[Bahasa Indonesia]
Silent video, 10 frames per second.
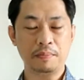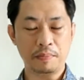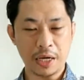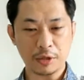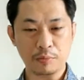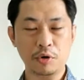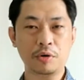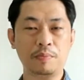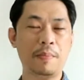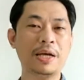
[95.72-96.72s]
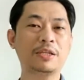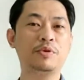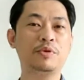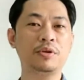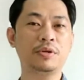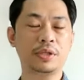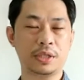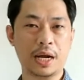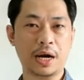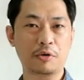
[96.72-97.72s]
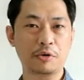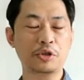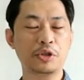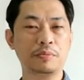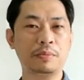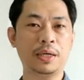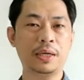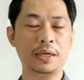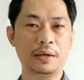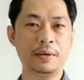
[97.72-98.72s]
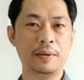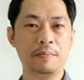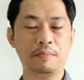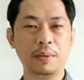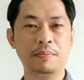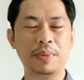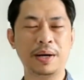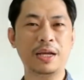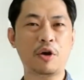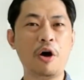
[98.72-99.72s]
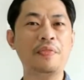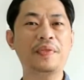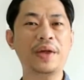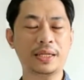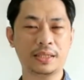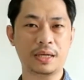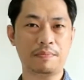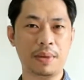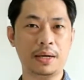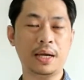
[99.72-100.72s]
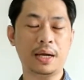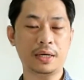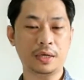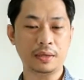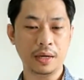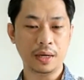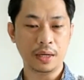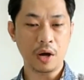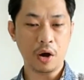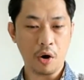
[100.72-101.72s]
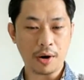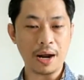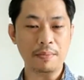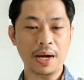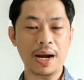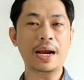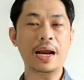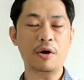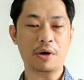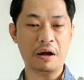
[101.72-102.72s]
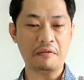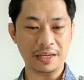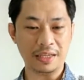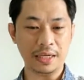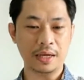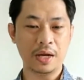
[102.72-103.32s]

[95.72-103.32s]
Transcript: Masmur, pemasmur secara khusus men memberi kontras kepada orang benar dan orang fasik.